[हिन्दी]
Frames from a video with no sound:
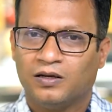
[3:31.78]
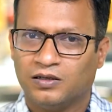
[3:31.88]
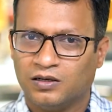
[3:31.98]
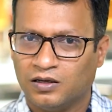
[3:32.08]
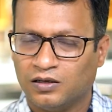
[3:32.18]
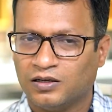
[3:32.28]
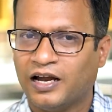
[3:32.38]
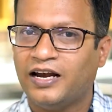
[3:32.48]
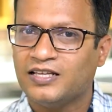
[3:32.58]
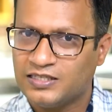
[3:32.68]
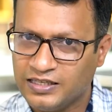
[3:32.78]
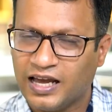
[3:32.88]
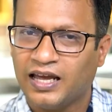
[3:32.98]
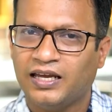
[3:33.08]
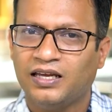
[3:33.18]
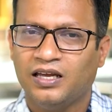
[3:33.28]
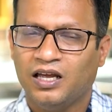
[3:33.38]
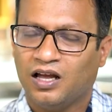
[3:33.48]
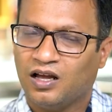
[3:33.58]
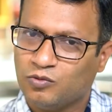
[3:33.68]
गाइडेंस दिया है
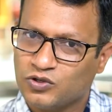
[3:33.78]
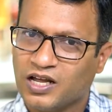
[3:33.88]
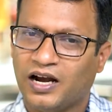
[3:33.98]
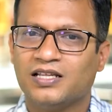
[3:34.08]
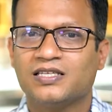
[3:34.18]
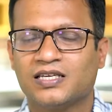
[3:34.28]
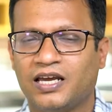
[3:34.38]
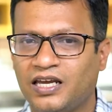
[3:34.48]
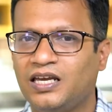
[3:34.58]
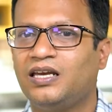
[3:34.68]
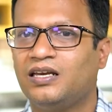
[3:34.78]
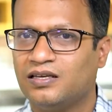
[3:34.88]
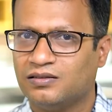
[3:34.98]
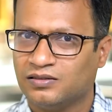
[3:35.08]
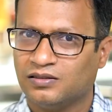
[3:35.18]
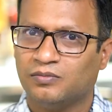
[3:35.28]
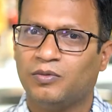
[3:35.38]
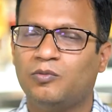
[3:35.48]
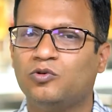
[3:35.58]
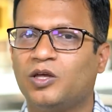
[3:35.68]
हम उस गाइडेंस के ही
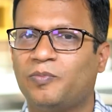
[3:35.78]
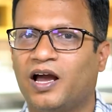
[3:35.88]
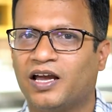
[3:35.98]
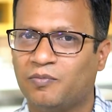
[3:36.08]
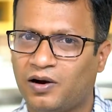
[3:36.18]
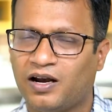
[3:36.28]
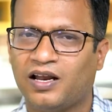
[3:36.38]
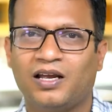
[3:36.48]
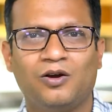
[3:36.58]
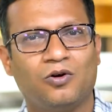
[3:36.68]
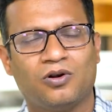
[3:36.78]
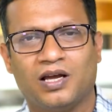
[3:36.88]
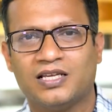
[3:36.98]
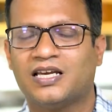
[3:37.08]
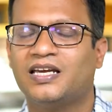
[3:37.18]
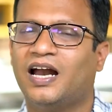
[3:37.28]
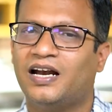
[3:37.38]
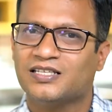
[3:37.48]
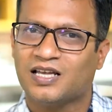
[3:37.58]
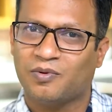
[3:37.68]
बलबूते पे आगे बढ़ रहे हैं और ऐसा ही
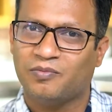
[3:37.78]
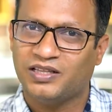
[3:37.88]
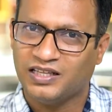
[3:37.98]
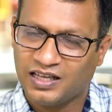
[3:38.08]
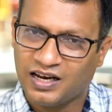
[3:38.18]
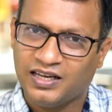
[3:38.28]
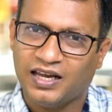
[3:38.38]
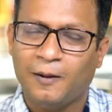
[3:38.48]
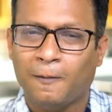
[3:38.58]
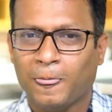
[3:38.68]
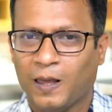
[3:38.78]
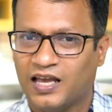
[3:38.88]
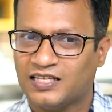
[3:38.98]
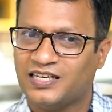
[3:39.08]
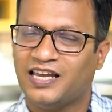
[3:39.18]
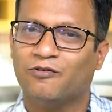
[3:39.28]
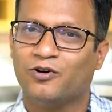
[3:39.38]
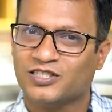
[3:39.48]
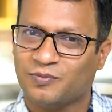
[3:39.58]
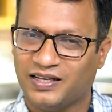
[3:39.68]
गाइडेंस आप हमें देते रहिए ऐसे ही
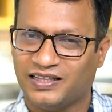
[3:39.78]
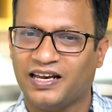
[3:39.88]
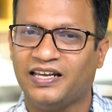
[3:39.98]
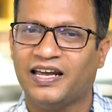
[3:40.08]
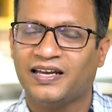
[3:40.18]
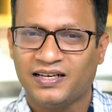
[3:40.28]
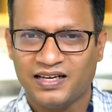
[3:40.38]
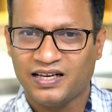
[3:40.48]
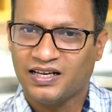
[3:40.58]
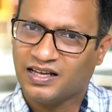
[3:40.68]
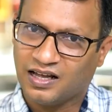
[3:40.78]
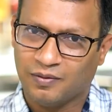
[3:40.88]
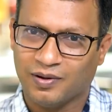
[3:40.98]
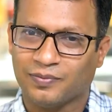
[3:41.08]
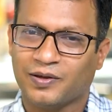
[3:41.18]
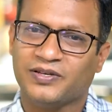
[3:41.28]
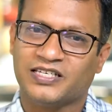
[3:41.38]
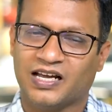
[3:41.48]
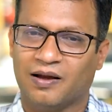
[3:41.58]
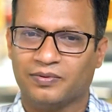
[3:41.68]
अवार्ड्स आप लेते रहिए हम आपके
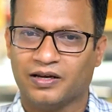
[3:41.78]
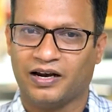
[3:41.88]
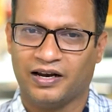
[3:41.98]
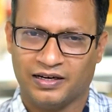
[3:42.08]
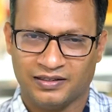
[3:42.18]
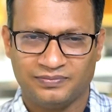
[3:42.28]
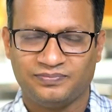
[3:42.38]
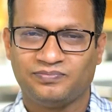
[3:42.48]
पीछे काम कर रहे हैं